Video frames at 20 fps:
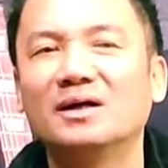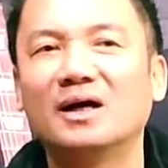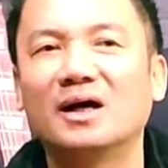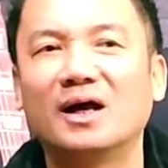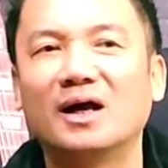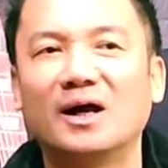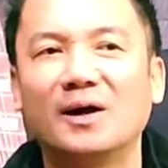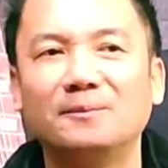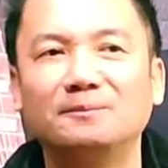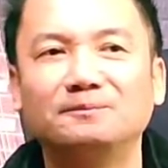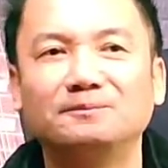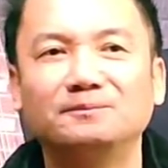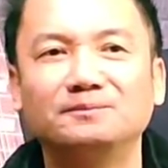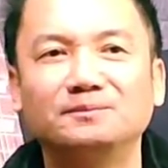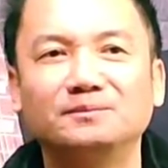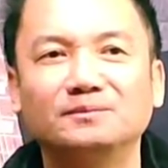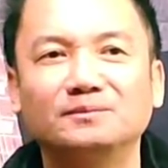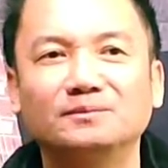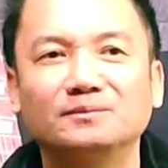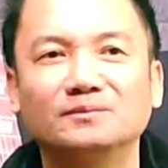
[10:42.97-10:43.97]

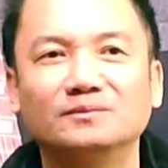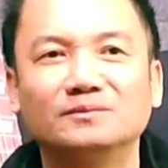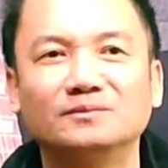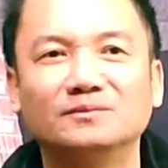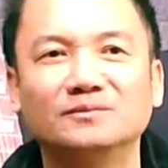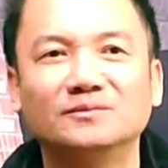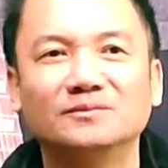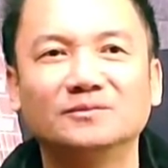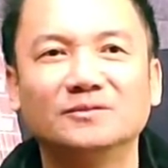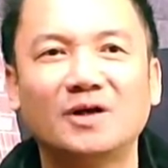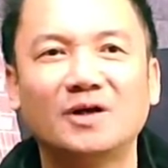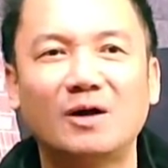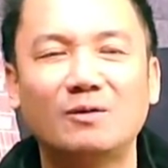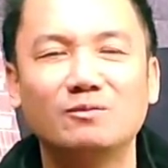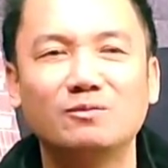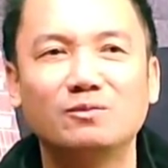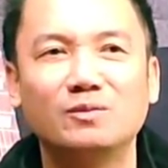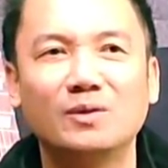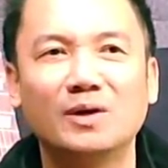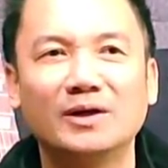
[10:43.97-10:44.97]
um,
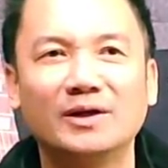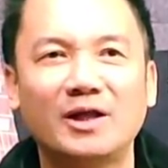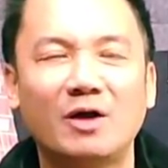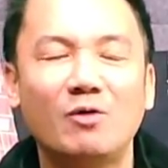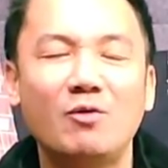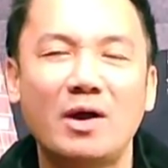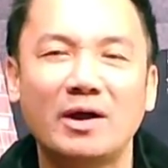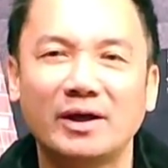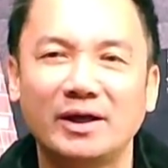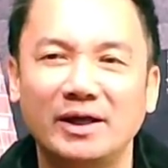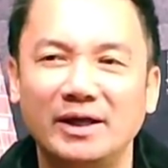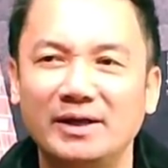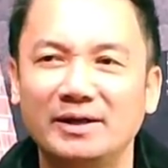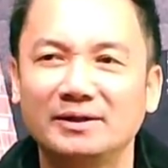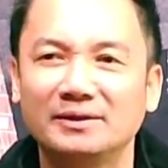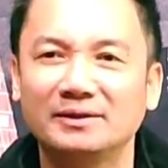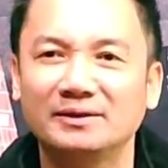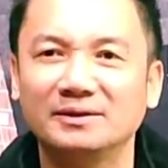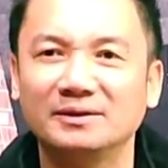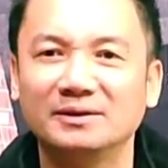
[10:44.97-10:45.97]
ông Dậu Hoàng Yên